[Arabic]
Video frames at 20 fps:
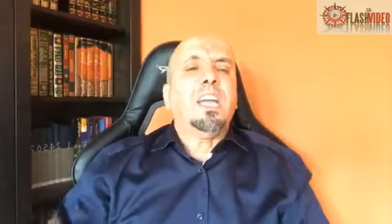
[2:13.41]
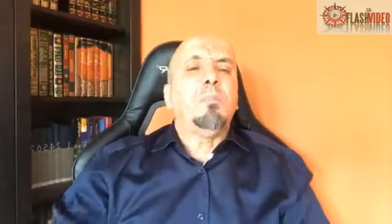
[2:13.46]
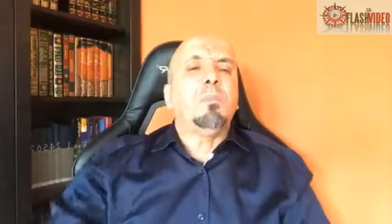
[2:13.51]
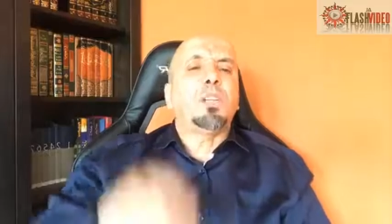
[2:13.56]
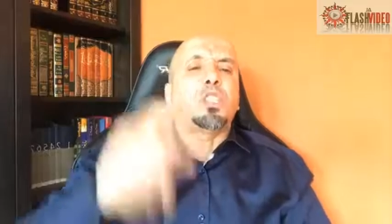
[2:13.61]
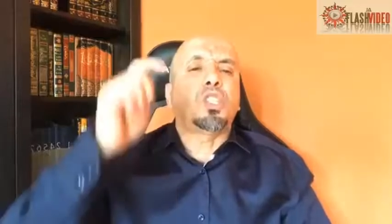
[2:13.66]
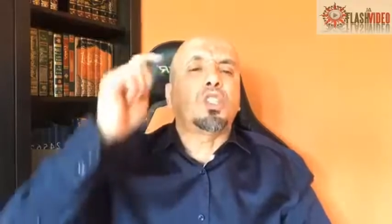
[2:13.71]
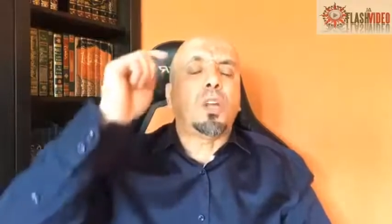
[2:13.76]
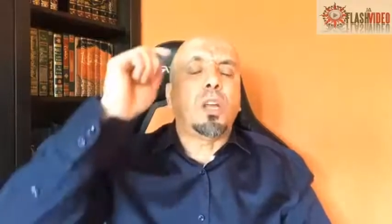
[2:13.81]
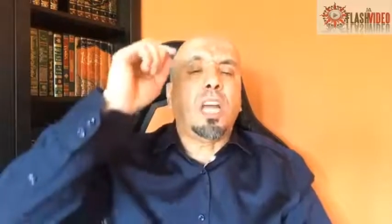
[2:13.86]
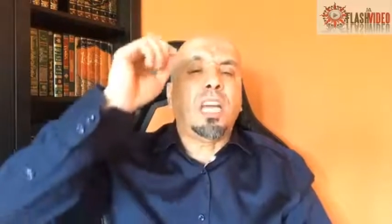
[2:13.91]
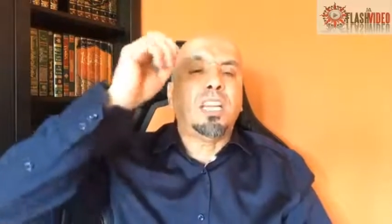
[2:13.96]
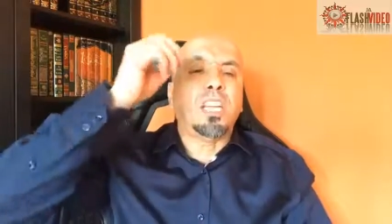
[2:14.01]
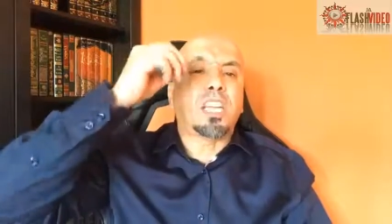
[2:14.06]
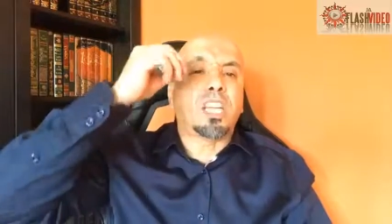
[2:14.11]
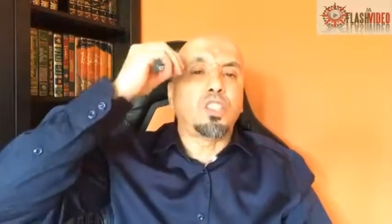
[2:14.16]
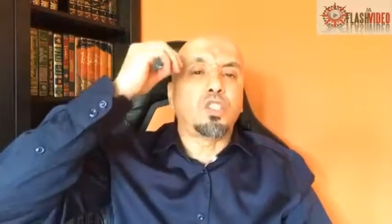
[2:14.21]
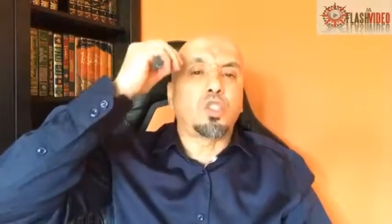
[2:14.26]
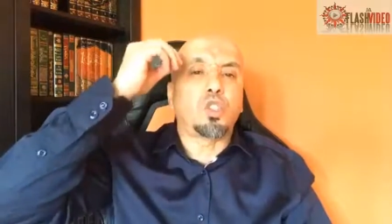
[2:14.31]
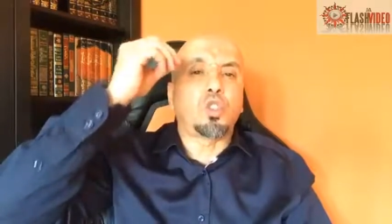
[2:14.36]
حنا باش
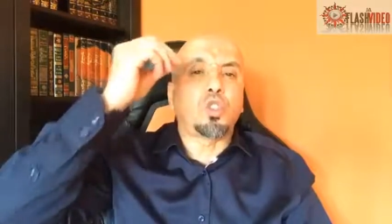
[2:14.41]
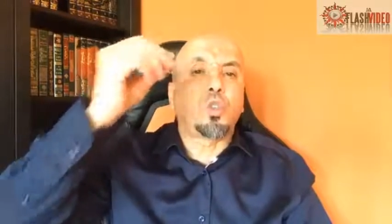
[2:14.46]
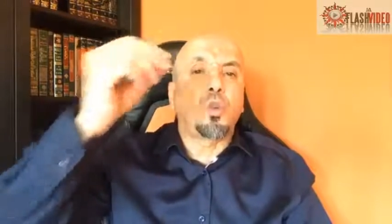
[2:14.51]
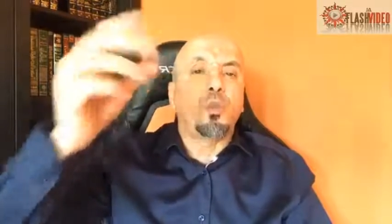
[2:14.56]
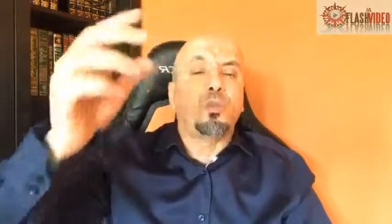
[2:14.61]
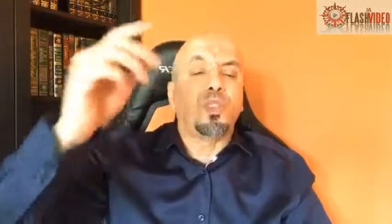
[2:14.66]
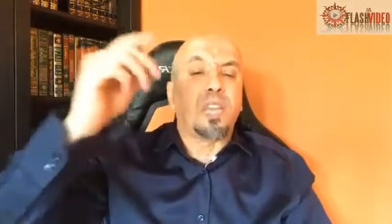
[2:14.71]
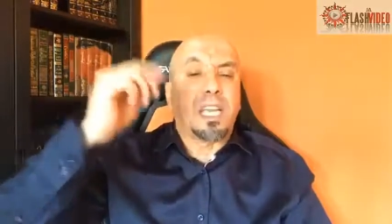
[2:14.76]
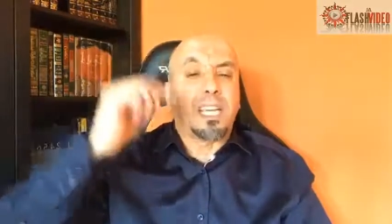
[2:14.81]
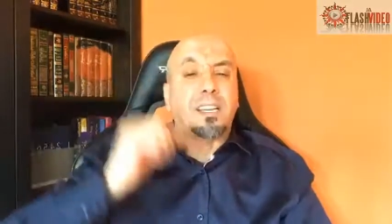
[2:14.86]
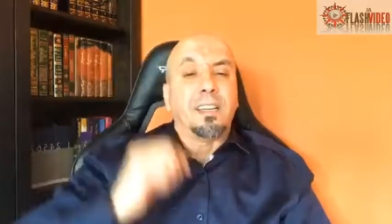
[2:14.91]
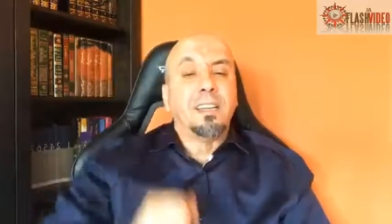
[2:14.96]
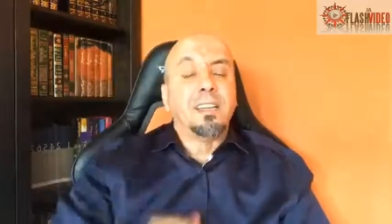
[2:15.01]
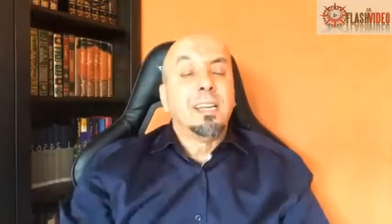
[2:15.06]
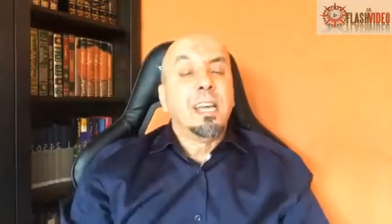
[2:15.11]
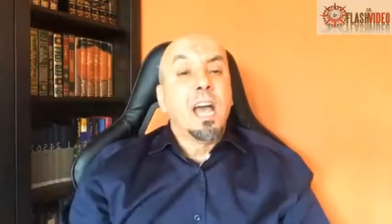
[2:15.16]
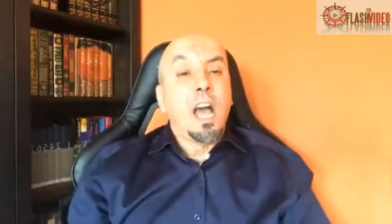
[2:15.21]
حنا كنشكو فيك